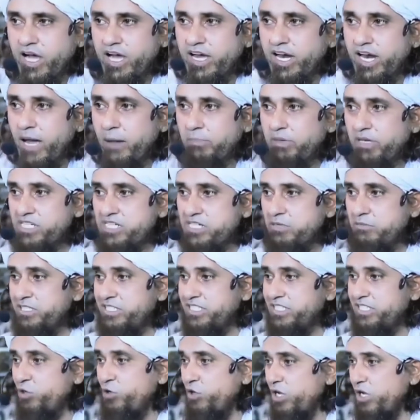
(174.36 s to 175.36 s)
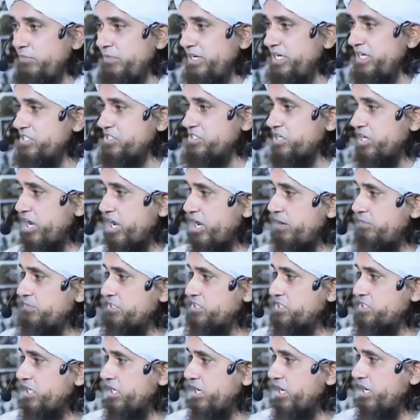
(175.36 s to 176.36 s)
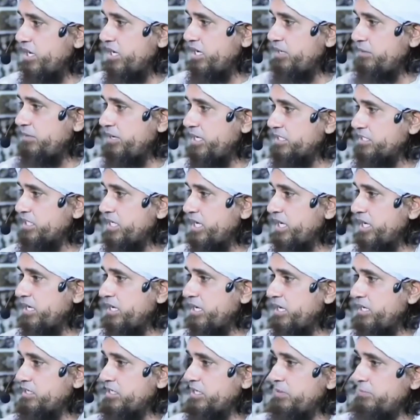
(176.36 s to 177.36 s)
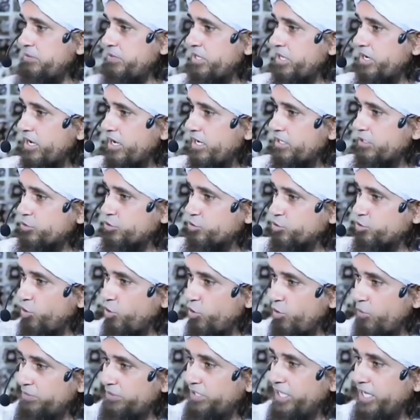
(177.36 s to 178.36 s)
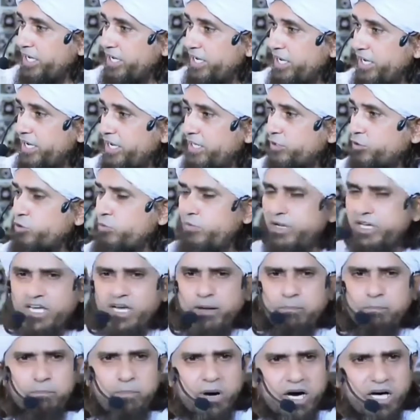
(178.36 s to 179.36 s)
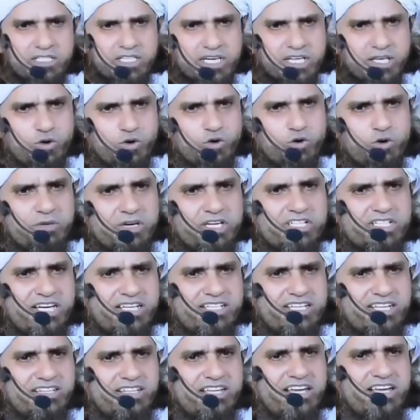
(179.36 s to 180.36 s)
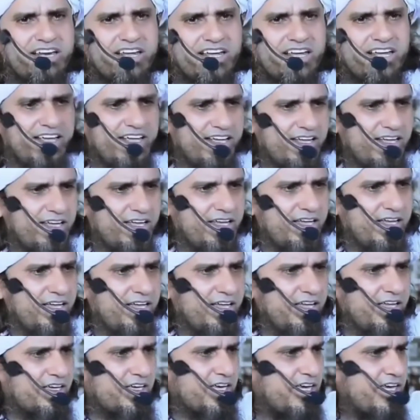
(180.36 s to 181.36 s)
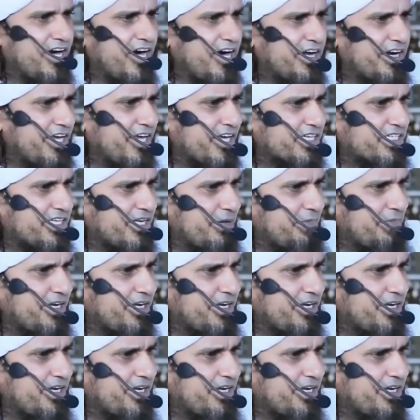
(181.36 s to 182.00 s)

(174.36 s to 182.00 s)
अगर आप ये समझते हो कि भाई इस्लाम इससे गालिब आ जाएगा ये अपनी राय थोप देंगे तो भाई हम पादरियों को भी इजाज़त दे रहे हैं कि यार एक